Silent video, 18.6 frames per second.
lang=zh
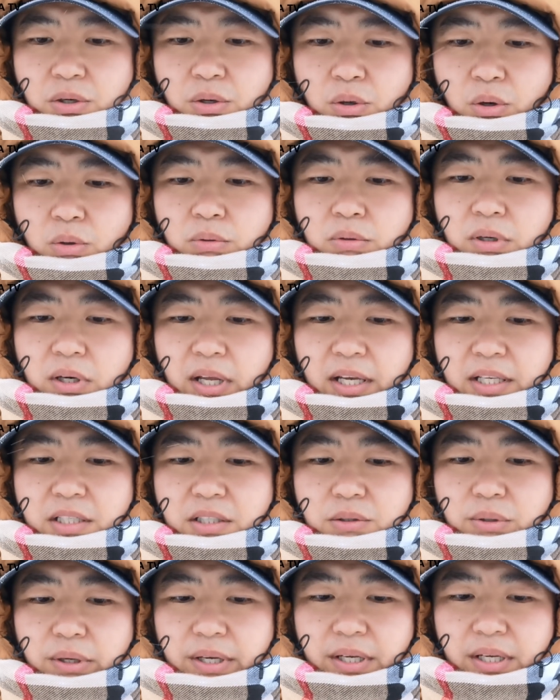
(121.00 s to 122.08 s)
空来
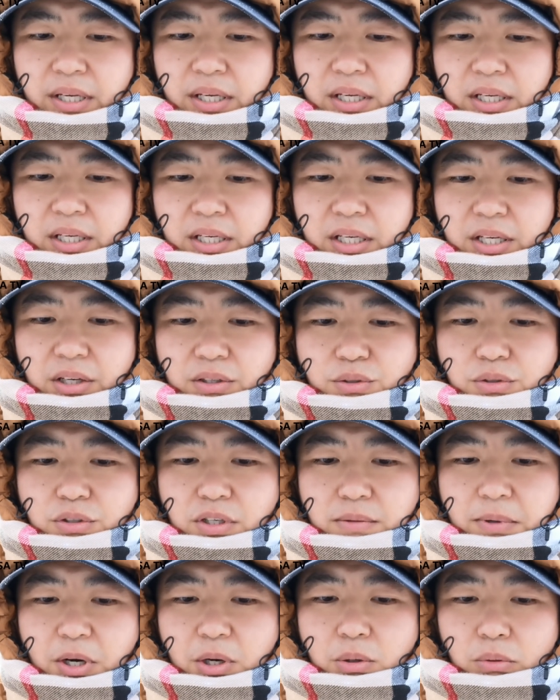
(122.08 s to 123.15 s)
应对。根据
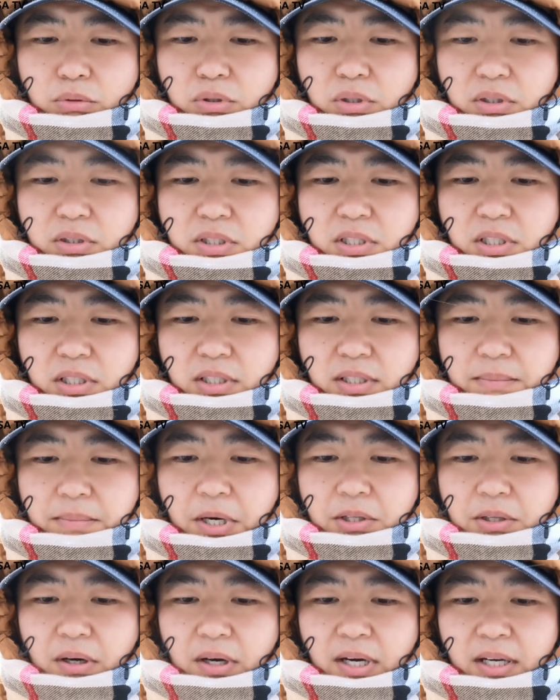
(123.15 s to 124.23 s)
日本共同社的
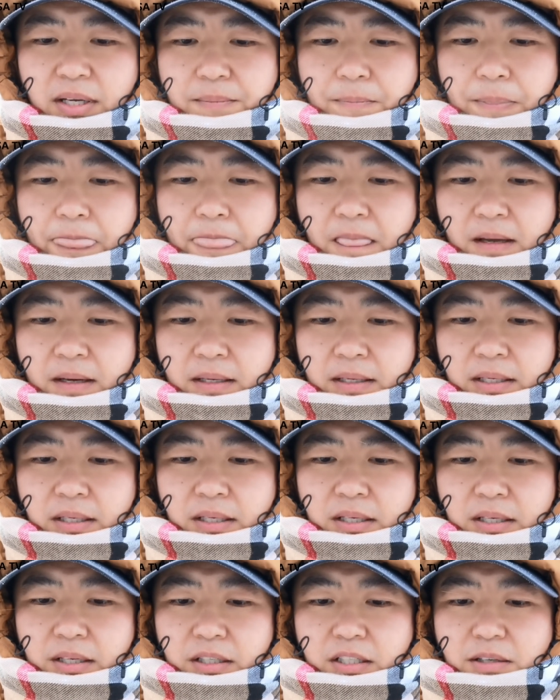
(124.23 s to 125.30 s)
报道啊，
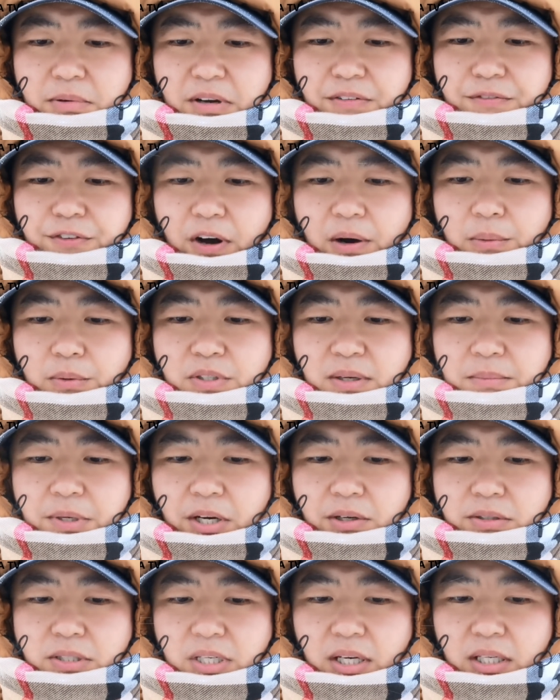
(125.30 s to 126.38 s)
日本防务省
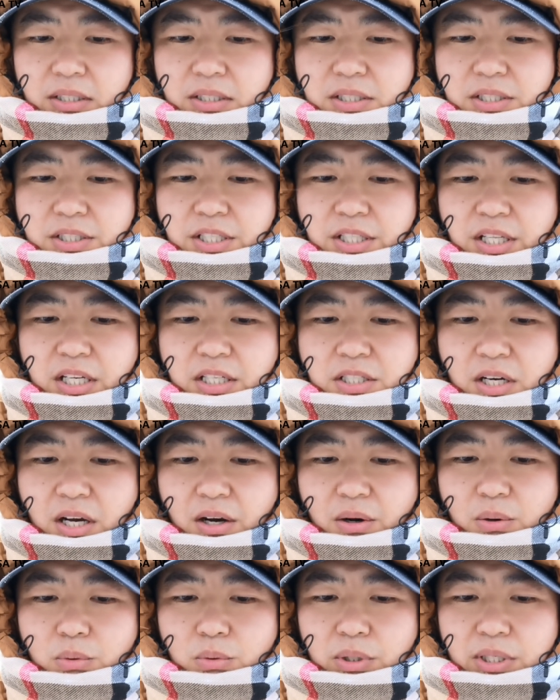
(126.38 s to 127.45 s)
表示啊，今天
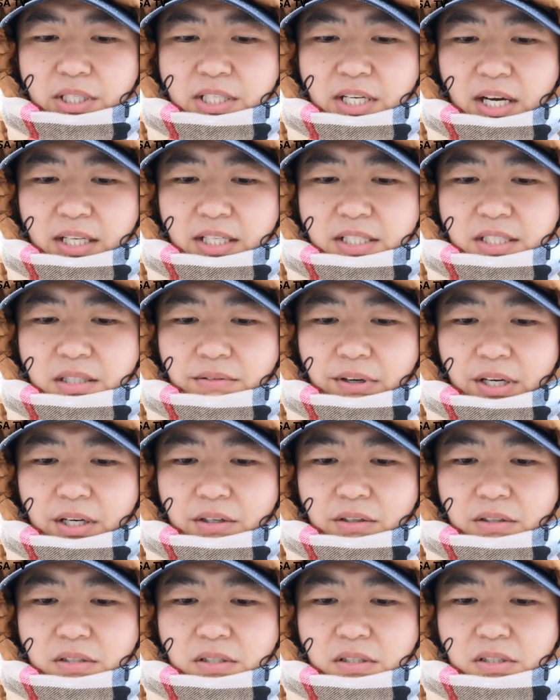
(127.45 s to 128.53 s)
上午一架疑似为
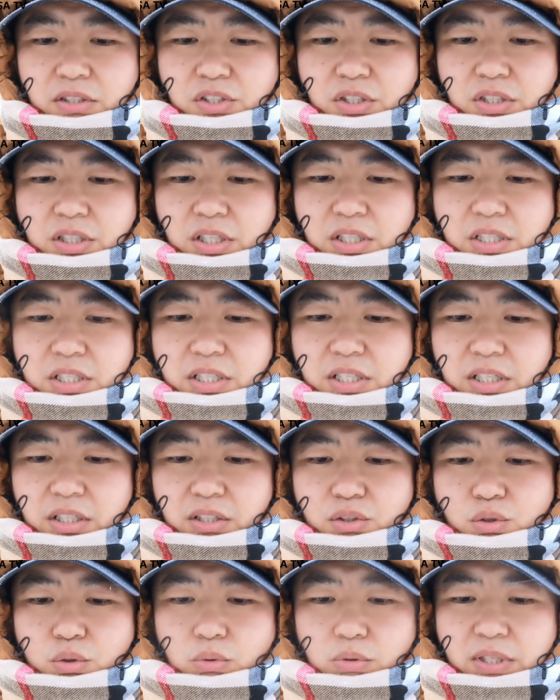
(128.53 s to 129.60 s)
俄罗斯直升机
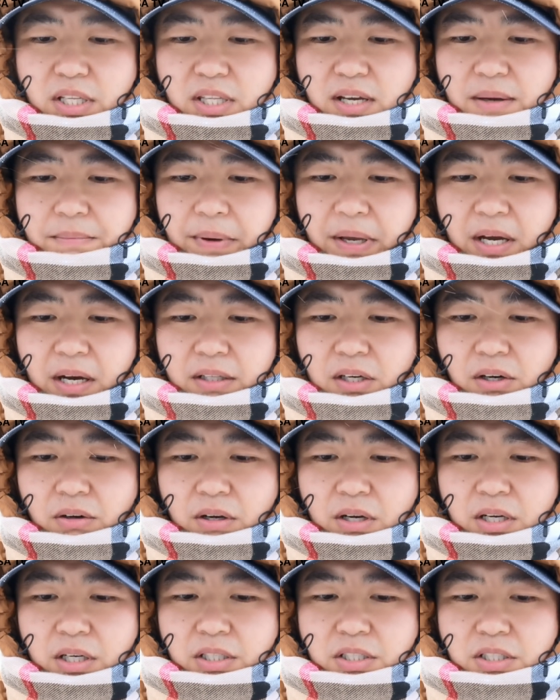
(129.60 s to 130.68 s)
出现在北海
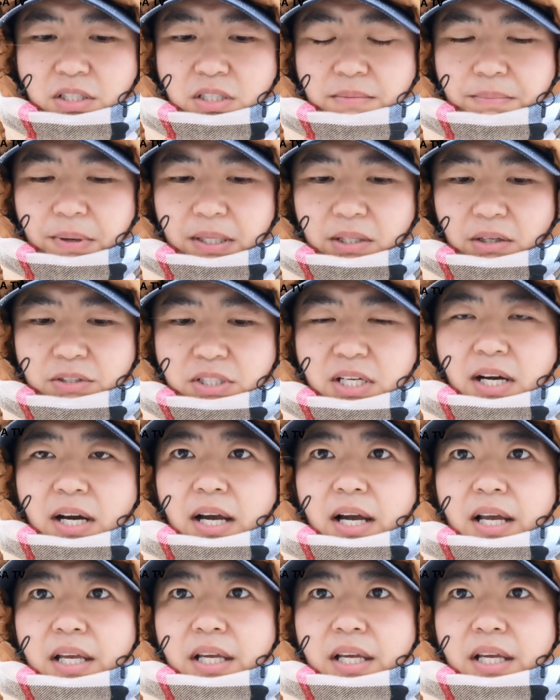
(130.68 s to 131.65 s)
道根室半岛近海，